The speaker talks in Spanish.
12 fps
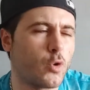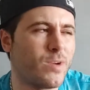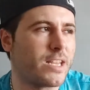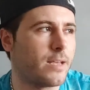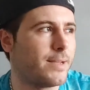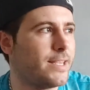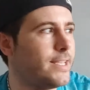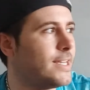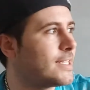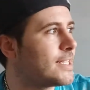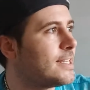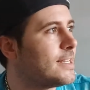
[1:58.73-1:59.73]
son unas
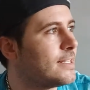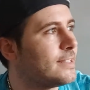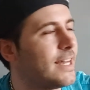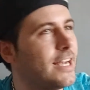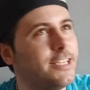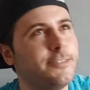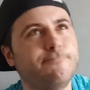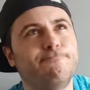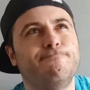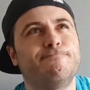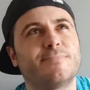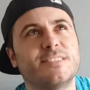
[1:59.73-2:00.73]
zapatillas tan...
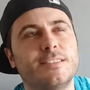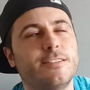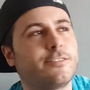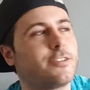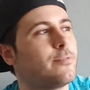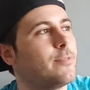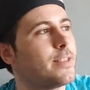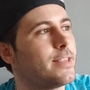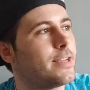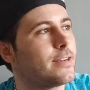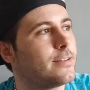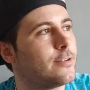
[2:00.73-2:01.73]
no sé cómo
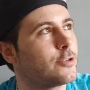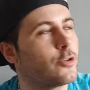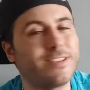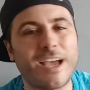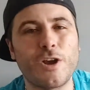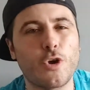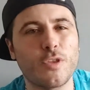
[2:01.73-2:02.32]
decir, no son tan